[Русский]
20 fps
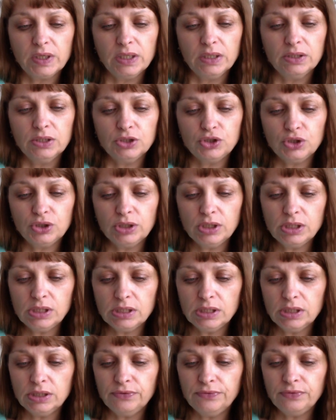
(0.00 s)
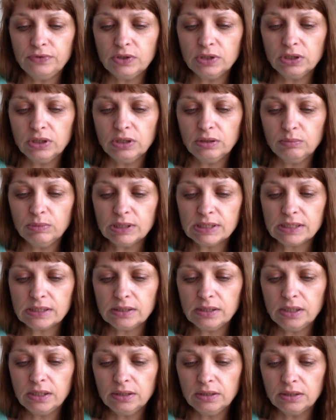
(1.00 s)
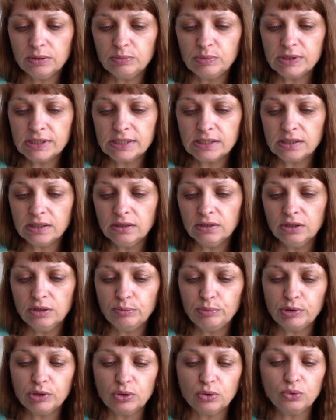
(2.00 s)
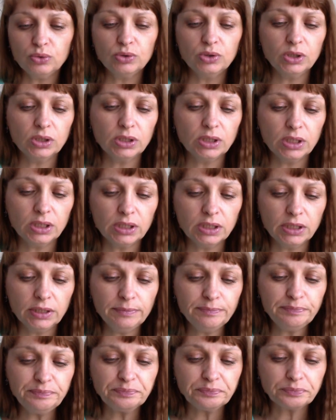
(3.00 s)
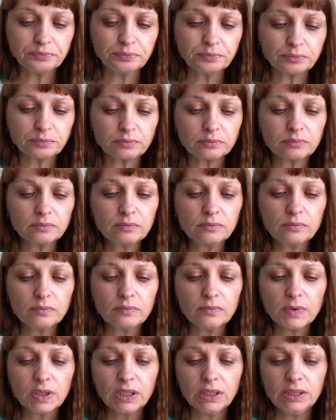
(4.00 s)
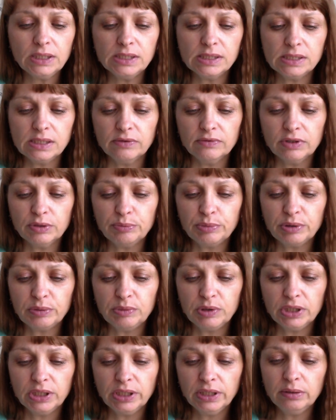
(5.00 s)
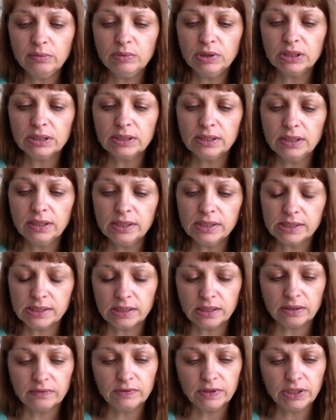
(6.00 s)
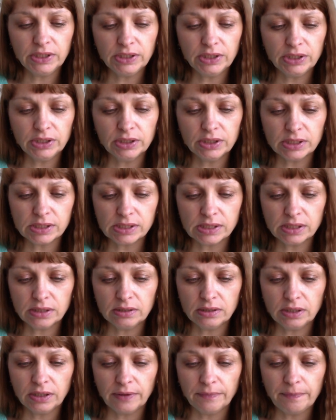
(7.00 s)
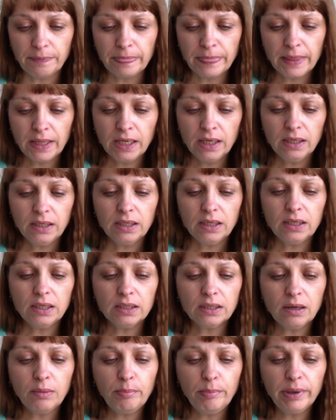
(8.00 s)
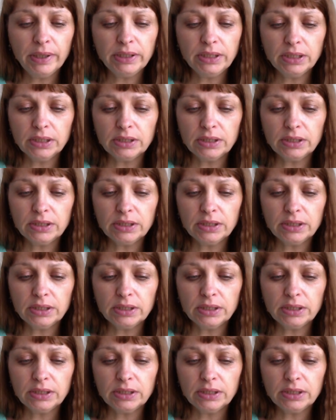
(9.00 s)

Значит, эти эфирные масла – это бесценные природные дары, издавна применяемые для оздоровления и красоты. А компания